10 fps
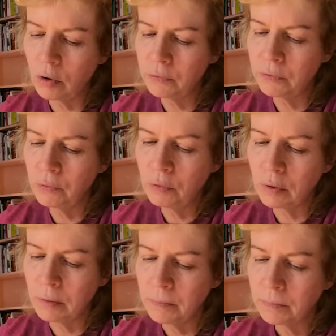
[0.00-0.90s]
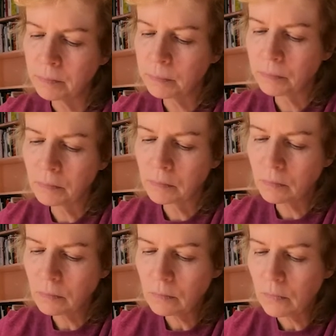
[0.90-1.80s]
en Fugue.
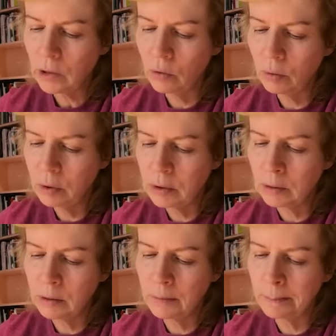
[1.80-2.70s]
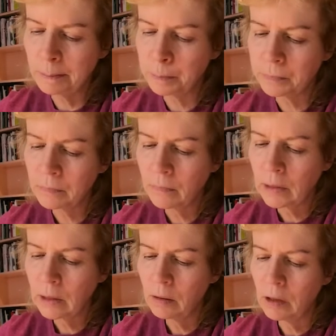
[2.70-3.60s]
Und ähm,
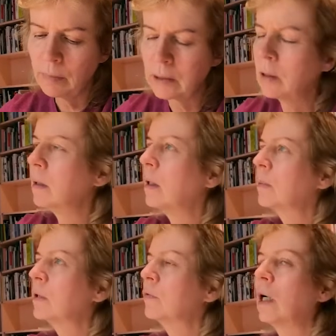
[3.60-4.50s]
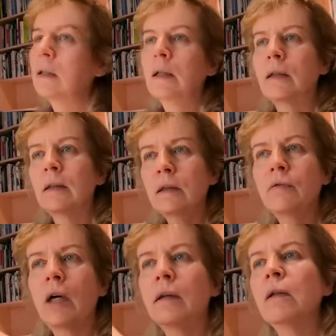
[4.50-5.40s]
ich mache da eine Arbeit für eine Galerie,
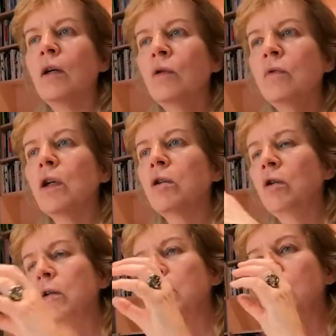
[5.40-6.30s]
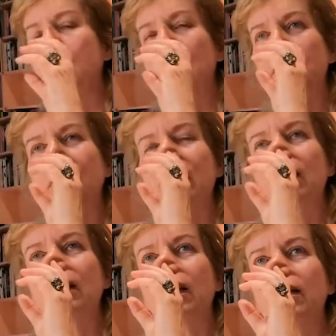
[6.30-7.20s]
für einen Raum und auch noch ähm, entwickle
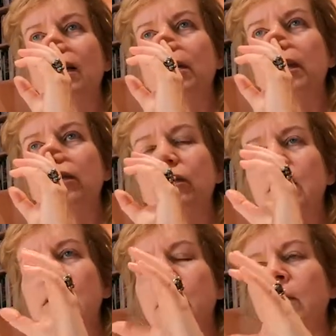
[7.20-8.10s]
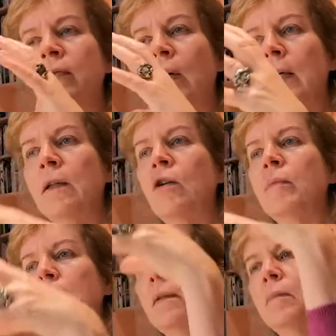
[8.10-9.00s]
ich gerade eine Arbeit für diesen Freiraum,
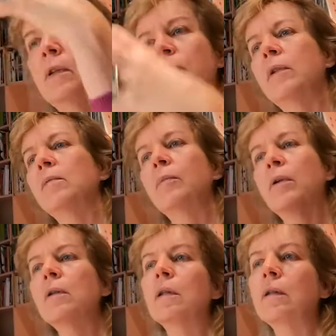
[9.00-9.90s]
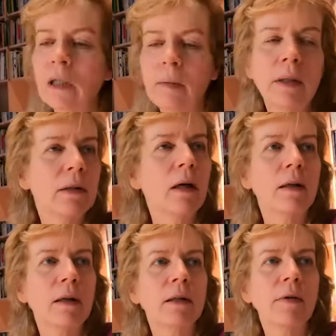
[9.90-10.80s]
der in der Mitte von dem Gebäude hm. ist. Ich arbeite
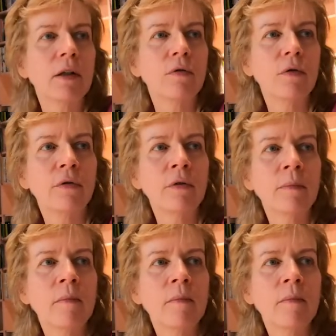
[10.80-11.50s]
gerade an zwei Entwürfen